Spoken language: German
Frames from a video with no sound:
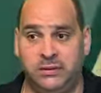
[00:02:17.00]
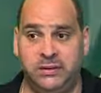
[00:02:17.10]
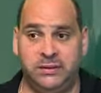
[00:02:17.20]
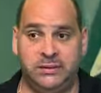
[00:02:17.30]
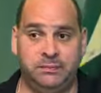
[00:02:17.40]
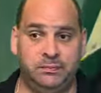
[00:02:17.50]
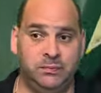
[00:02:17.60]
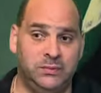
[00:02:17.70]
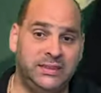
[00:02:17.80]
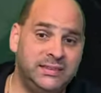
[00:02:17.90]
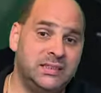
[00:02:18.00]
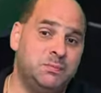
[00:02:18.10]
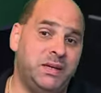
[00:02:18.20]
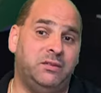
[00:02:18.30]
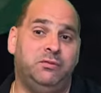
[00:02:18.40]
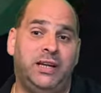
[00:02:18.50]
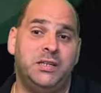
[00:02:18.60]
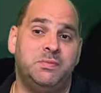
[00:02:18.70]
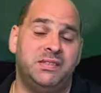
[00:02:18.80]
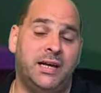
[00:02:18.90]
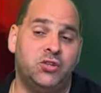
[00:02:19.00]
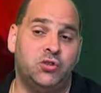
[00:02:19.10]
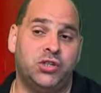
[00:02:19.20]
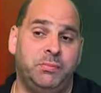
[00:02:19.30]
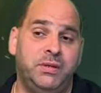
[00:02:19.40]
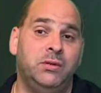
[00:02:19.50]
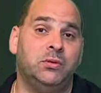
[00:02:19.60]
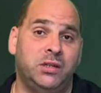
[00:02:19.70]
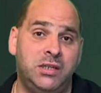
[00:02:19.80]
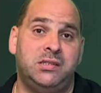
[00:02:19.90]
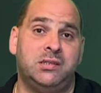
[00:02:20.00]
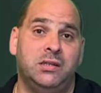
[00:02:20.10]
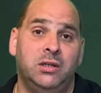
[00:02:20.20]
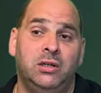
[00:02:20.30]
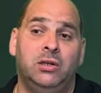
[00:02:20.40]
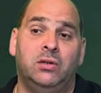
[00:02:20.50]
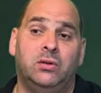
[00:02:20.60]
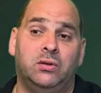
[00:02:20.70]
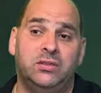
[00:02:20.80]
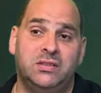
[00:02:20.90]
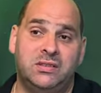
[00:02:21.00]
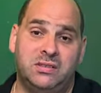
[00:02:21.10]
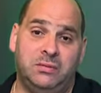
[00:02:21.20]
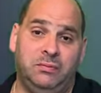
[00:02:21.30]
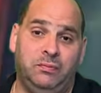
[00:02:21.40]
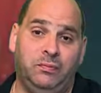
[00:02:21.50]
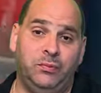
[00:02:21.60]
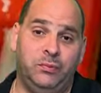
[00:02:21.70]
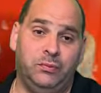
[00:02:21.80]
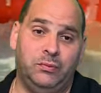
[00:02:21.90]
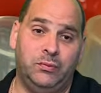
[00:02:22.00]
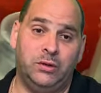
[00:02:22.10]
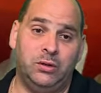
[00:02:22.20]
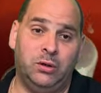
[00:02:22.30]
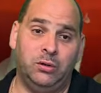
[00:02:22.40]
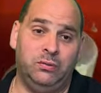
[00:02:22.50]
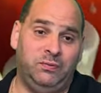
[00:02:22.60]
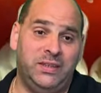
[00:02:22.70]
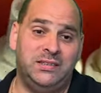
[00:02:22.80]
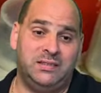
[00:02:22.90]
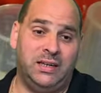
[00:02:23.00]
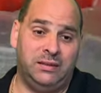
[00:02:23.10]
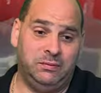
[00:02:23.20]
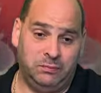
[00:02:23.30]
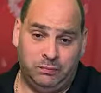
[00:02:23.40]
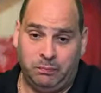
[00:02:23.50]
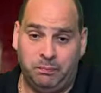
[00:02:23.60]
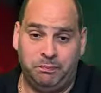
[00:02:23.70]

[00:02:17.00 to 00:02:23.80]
Ähm, ist das Becken vielleicht bis dahin schon stabil oder nicht? Und wenn es dann